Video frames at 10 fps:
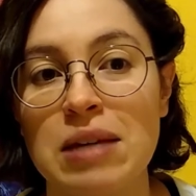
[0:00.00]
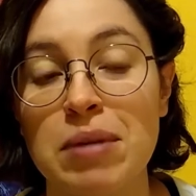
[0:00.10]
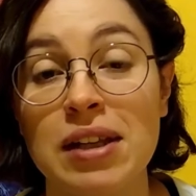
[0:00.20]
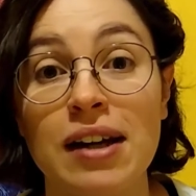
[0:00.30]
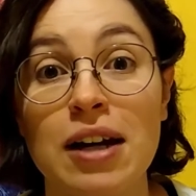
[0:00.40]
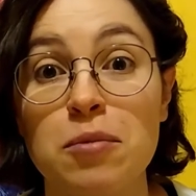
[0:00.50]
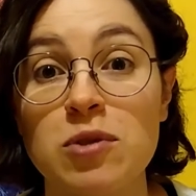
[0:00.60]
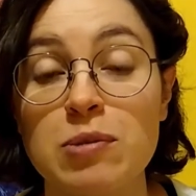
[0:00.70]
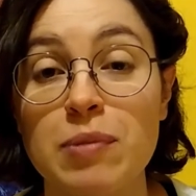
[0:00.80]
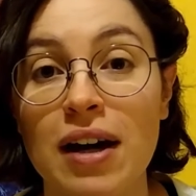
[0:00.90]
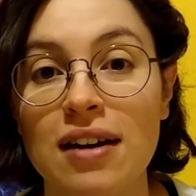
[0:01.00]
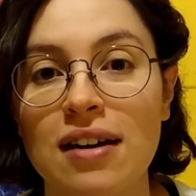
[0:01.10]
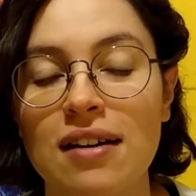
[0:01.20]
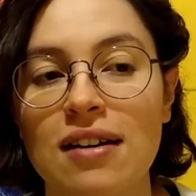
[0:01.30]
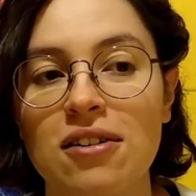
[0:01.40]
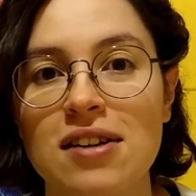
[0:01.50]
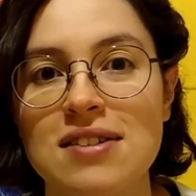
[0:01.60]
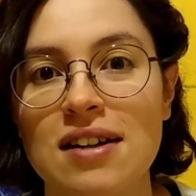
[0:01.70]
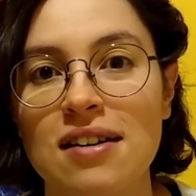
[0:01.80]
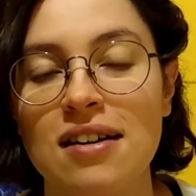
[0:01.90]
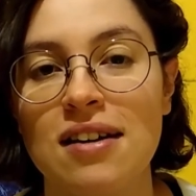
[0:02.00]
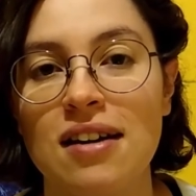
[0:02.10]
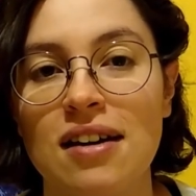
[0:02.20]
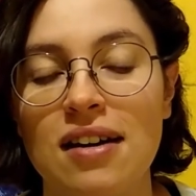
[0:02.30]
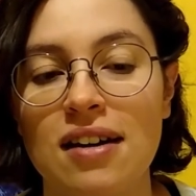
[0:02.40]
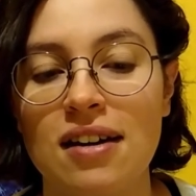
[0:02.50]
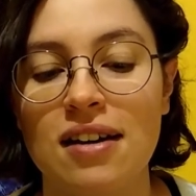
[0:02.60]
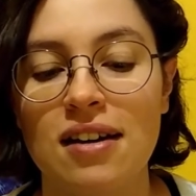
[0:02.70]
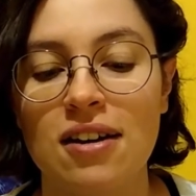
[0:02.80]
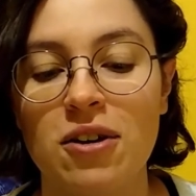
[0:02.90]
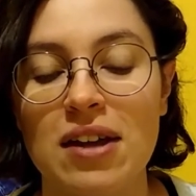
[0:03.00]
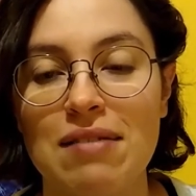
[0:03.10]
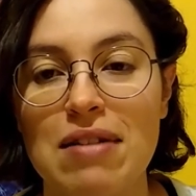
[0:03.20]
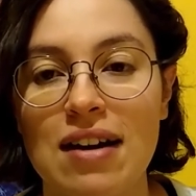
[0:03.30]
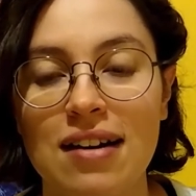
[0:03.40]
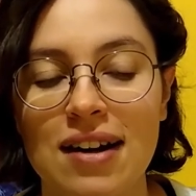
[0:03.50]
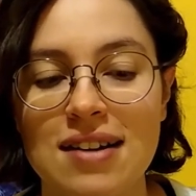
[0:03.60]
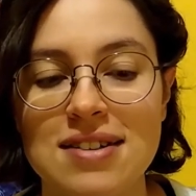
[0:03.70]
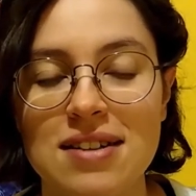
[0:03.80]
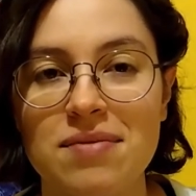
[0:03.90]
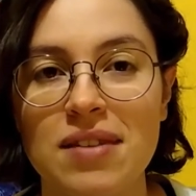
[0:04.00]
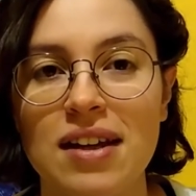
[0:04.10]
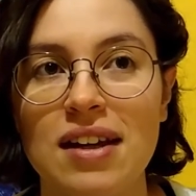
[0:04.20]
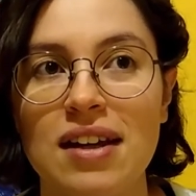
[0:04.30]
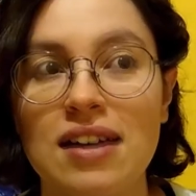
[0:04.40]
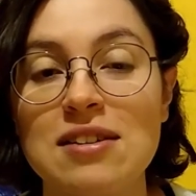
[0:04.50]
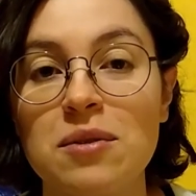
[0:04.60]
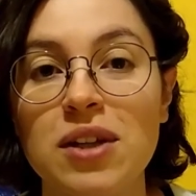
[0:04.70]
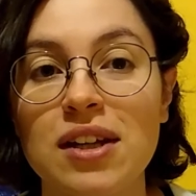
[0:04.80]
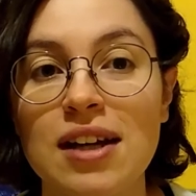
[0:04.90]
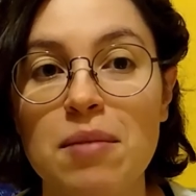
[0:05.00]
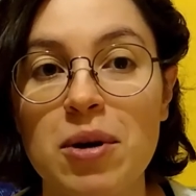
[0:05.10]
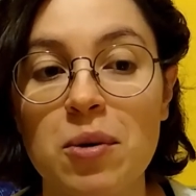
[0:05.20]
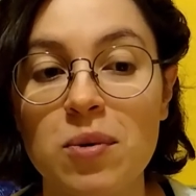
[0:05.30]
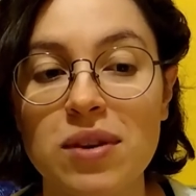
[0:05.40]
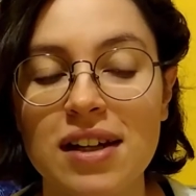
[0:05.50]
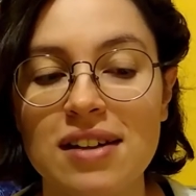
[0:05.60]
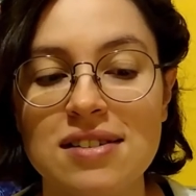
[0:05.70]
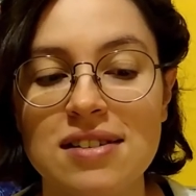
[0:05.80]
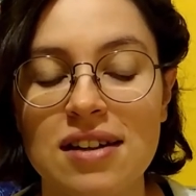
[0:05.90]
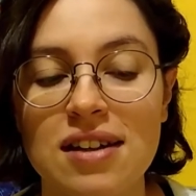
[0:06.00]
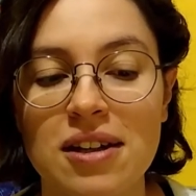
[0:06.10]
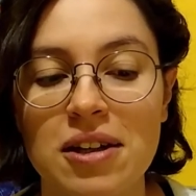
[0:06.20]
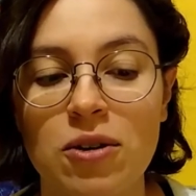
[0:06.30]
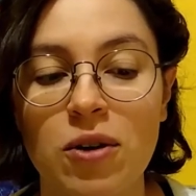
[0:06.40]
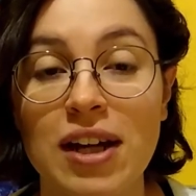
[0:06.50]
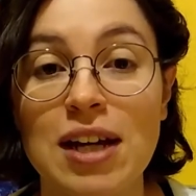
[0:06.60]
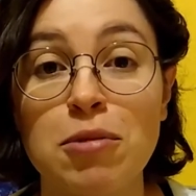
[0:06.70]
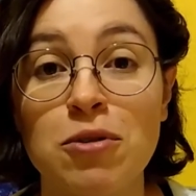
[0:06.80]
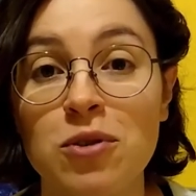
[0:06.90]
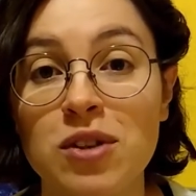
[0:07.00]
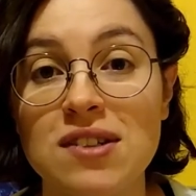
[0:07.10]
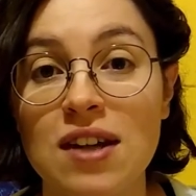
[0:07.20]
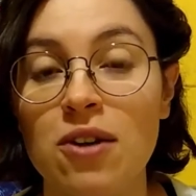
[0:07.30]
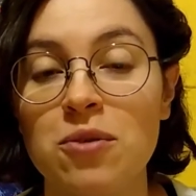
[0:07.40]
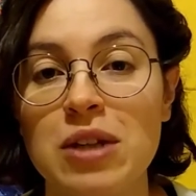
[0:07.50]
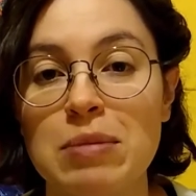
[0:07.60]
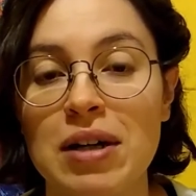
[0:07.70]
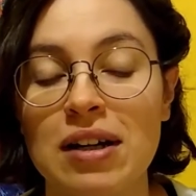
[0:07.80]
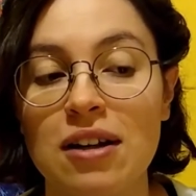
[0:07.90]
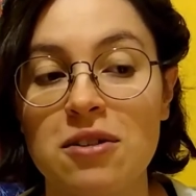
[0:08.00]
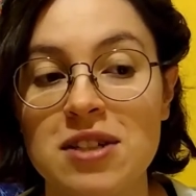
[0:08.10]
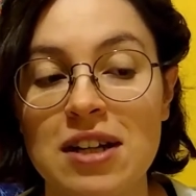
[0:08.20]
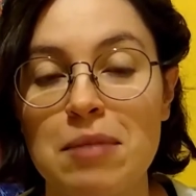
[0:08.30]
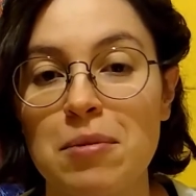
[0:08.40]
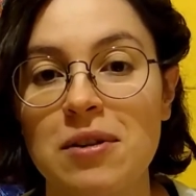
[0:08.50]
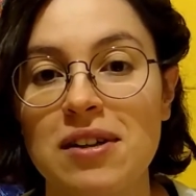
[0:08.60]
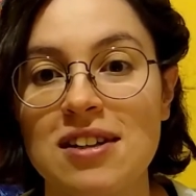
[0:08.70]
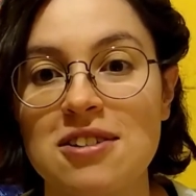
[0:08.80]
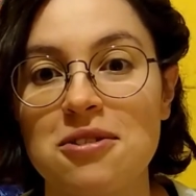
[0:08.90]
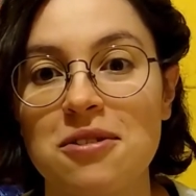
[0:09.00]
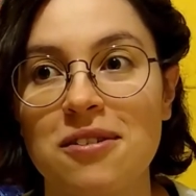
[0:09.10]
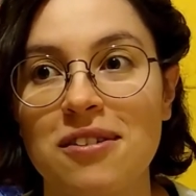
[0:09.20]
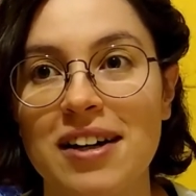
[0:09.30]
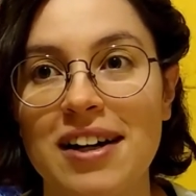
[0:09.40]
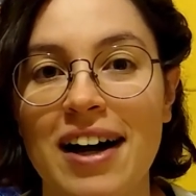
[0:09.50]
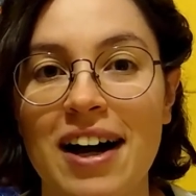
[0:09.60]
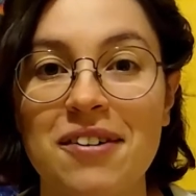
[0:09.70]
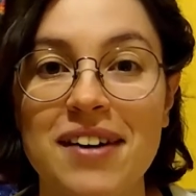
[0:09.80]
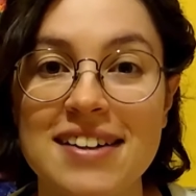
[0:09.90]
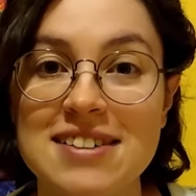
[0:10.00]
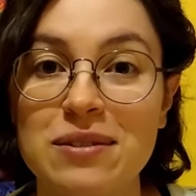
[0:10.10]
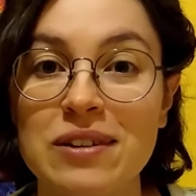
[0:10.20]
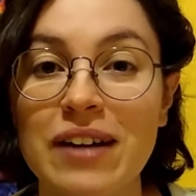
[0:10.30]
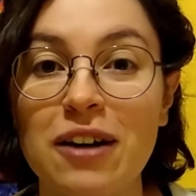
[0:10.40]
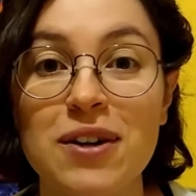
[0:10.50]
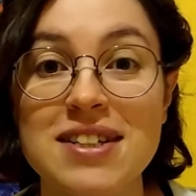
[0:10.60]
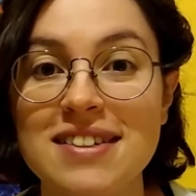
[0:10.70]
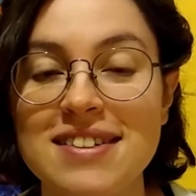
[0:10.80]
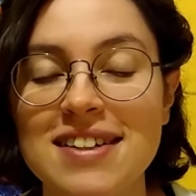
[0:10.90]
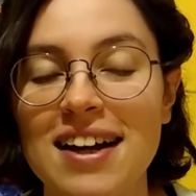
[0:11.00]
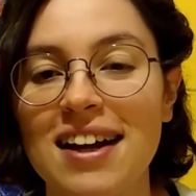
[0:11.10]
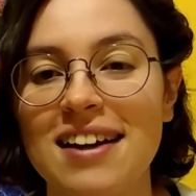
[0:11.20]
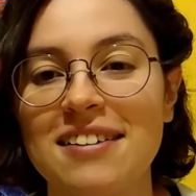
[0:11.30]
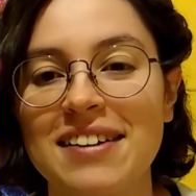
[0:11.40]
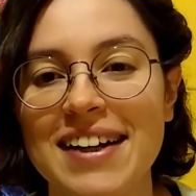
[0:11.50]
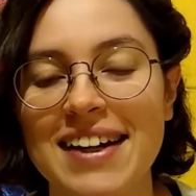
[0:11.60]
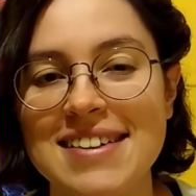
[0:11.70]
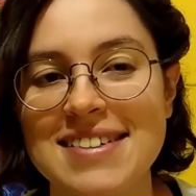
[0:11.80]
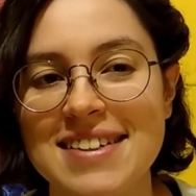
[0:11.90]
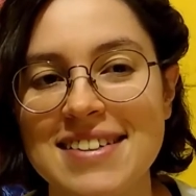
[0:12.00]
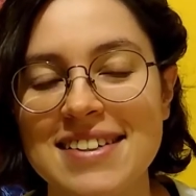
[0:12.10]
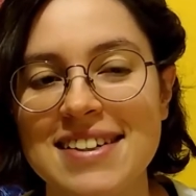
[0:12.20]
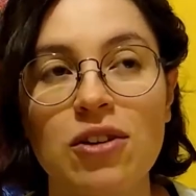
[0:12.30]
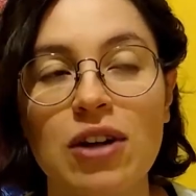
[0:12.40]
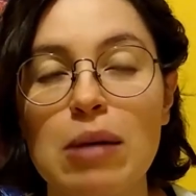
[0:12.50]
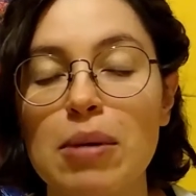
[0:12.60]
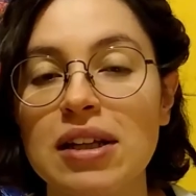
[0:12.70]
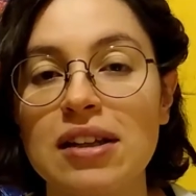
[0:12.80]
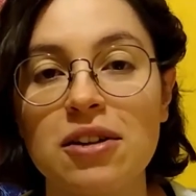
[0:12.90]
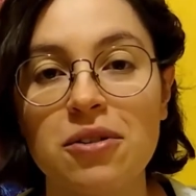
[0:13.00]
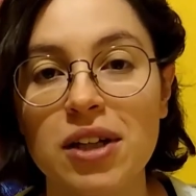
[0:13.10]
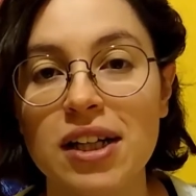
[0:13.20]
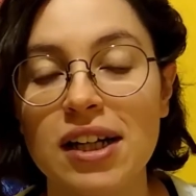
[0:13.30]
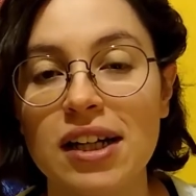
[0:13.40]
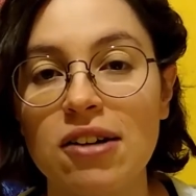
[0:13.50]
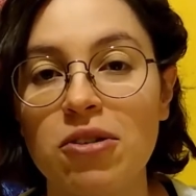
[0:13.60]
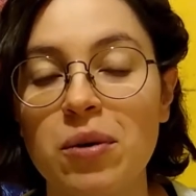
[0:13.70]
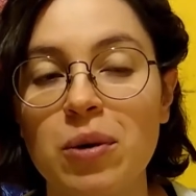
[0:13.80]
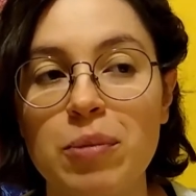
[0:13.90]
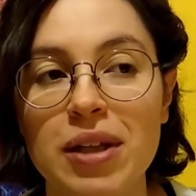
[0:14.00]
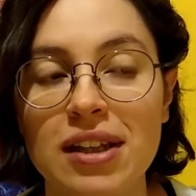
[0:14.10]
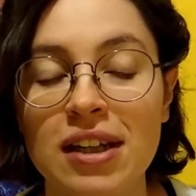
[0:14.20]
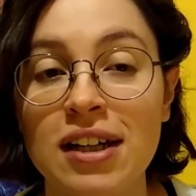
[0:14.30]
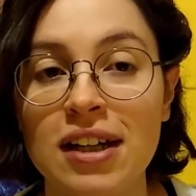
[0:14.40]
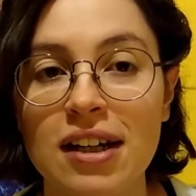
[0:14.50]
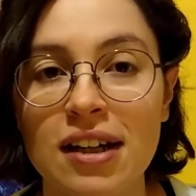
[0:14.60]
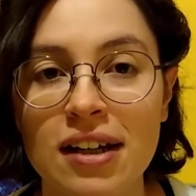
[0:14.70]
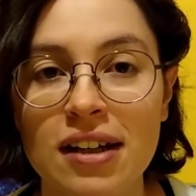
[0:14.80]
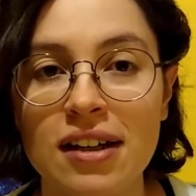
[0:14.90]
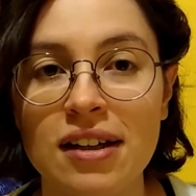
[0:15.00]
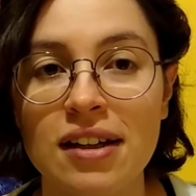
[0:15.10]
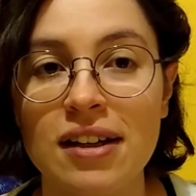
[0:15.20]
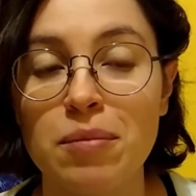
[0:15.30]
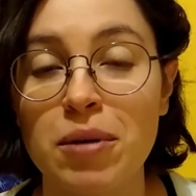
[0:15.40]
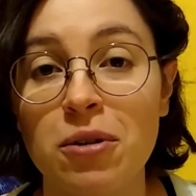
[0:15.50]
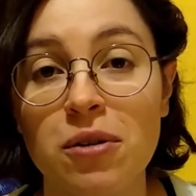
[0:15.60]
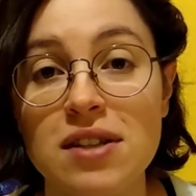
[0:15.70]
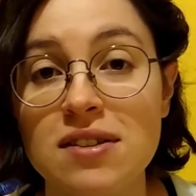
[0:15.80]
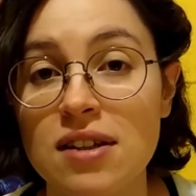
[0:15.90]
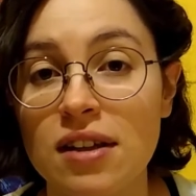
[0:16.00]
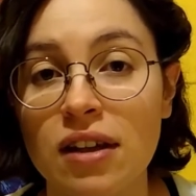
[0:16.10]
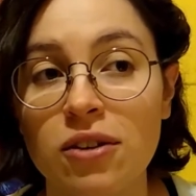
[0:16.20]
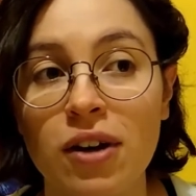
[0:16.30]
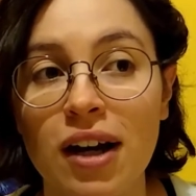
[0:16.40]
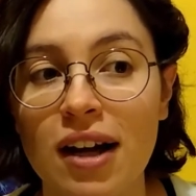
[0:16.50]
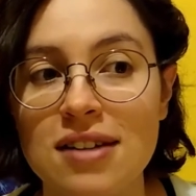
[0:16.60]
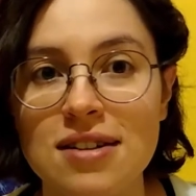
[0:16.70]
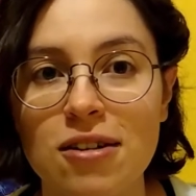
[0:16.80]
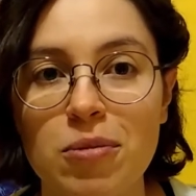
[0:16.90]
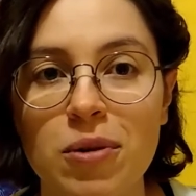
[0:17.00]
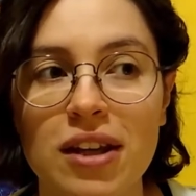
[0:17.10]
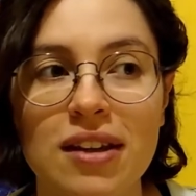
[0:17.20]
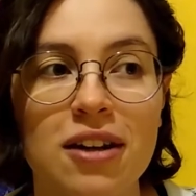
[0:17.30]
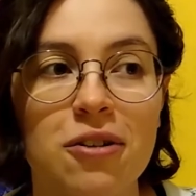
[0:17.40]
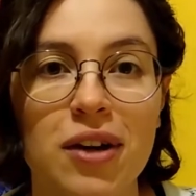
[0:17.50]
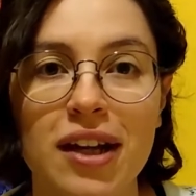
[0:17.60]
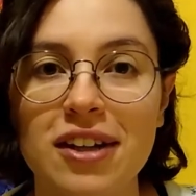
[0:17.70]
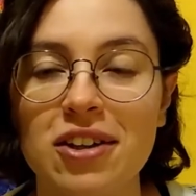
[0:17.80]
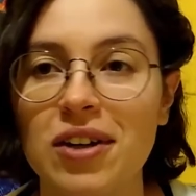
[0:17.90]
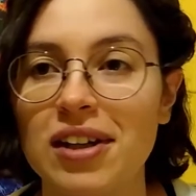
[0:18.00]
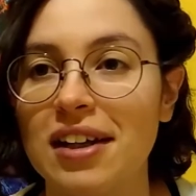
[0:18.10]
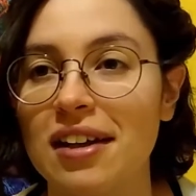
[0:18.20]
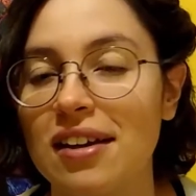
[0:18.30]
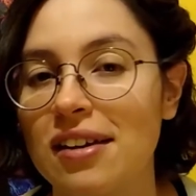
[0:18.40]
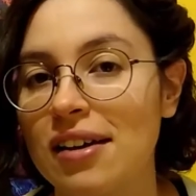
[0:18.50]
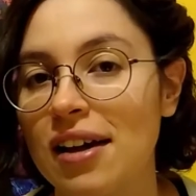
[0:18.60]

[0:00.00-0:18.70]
investigar mucho más allá de lo quizás eh, lo que daban las clases. Si uno tenía preguntas eh, o quería profundizar en un tema, que lo hiciéramos y eso ahora se vuelve algo esencial en lo que es la ciencia. Toda la parte teórica y lo que uno investiga y lee y que también coincide tanto en clases como desde el colegio hasta